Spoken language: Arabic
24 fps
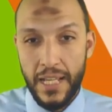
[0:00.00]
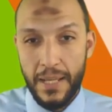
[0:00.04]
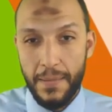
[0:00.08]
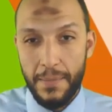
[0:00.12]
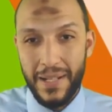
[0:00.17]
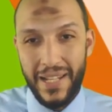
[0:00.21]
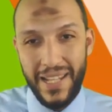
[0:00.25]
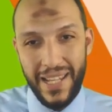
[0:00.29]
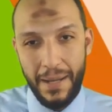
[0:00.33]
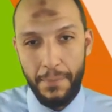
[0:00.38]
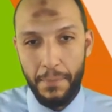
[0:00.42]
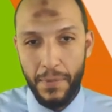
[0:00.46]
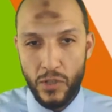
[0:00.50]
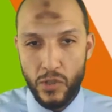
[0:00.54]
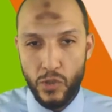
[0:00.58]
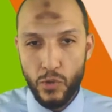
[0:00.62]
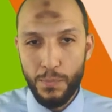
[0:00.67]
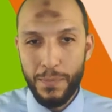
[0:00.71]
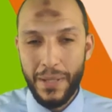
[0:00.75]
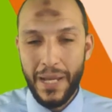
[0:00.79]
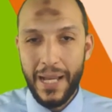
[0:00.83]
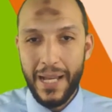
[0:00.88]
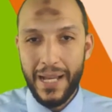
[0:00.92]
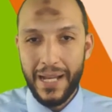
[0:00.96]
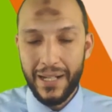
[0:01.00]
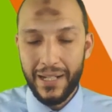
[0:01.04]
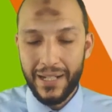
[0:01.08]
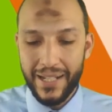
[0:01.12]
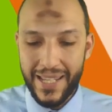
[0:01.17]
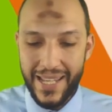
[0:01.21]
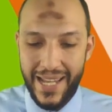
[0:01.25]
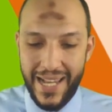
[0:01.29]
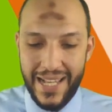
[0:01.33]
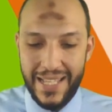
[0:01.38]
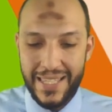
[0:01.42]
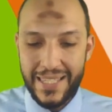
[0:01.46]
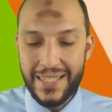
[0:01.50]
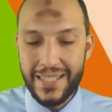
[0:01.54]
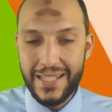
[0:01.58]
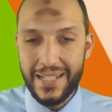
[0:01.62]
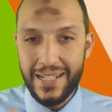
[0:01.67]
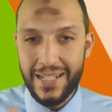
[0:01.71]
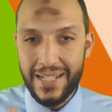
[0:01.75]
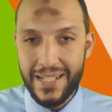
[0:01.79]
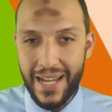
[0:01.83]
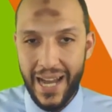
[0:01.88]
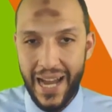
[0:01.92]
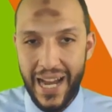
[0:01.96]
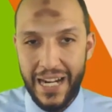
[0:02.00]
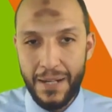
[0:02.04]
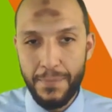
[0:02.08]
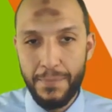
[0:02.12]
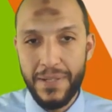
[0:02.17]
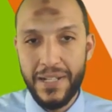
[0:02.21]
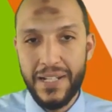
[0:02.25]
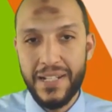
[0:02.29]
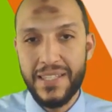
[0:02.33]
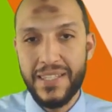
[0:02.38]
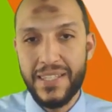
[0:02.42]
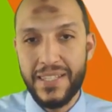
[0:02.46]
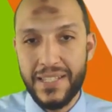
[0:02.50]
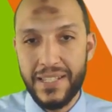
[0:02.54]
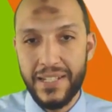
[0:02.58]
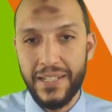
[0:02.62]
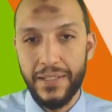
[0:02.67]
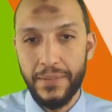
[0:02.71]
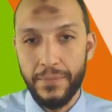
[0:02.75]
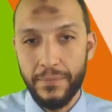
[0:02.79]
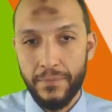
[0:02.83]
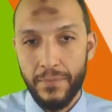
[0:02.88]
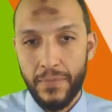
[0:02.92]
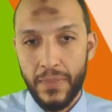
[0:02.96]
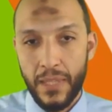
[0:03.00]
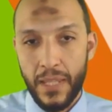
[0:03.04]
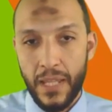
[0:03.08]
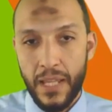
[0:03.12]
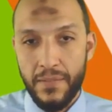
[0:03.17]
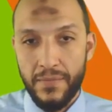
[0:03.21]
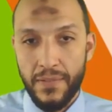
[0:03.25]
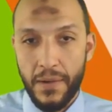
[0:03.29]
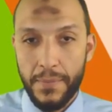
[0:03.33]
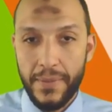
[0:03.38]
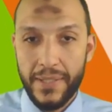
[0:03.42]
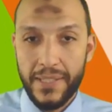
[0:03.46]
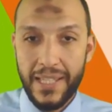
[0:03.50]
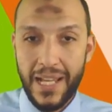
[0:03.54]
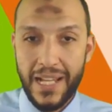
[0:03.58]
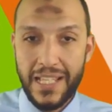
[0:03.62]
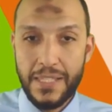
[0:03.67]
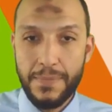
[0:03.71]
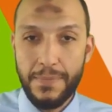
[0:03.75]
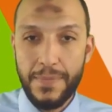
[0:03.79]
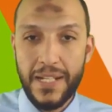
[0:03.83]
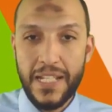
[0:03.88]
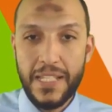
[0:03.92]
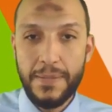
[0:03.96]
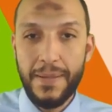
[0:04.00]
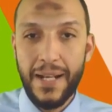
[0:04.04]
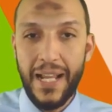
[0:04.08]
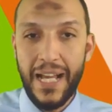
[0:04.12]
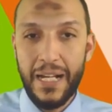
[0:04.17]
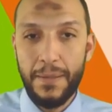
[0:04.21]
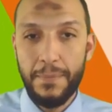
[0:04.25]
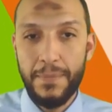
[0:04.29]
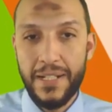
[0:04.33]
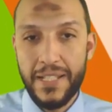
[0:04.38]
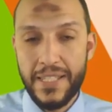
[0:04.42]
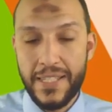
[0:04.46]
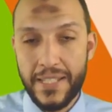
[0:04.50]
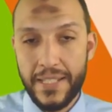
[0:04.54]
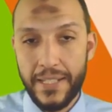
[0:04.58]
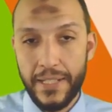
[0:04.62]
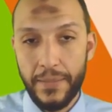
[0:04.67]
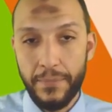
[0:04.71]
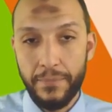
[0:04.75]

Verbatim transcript: اللي هي مقصود بها قياس حجم السكرين فبيتقاس بالنسبه لحجم السكرين